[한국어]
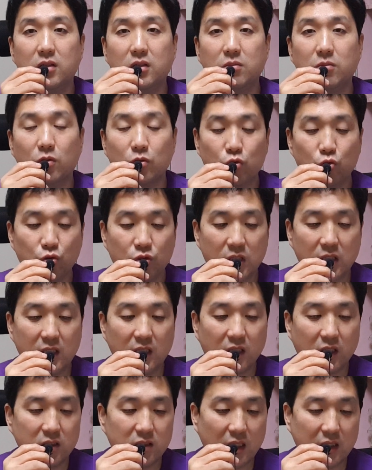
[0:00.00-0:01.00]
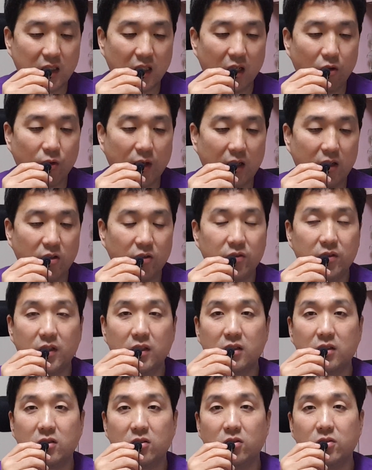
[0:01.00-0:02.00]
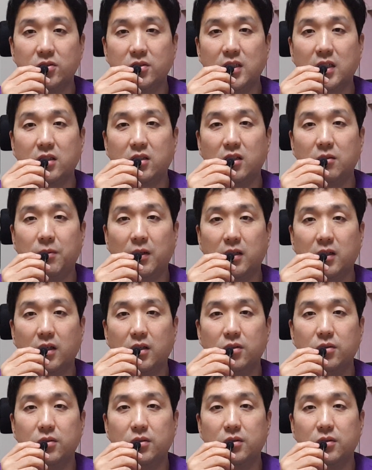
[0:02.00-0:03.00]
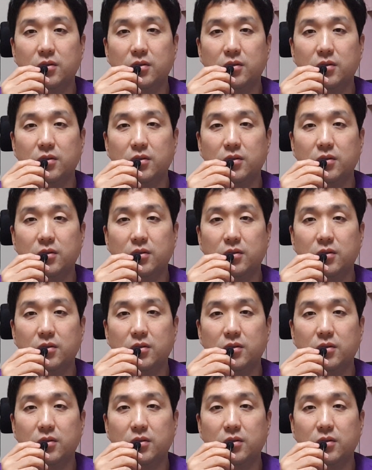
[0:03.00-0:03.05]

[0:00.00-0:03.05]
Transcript: 뭐 주체 사상에 관련된 그런 책들을 팔까요?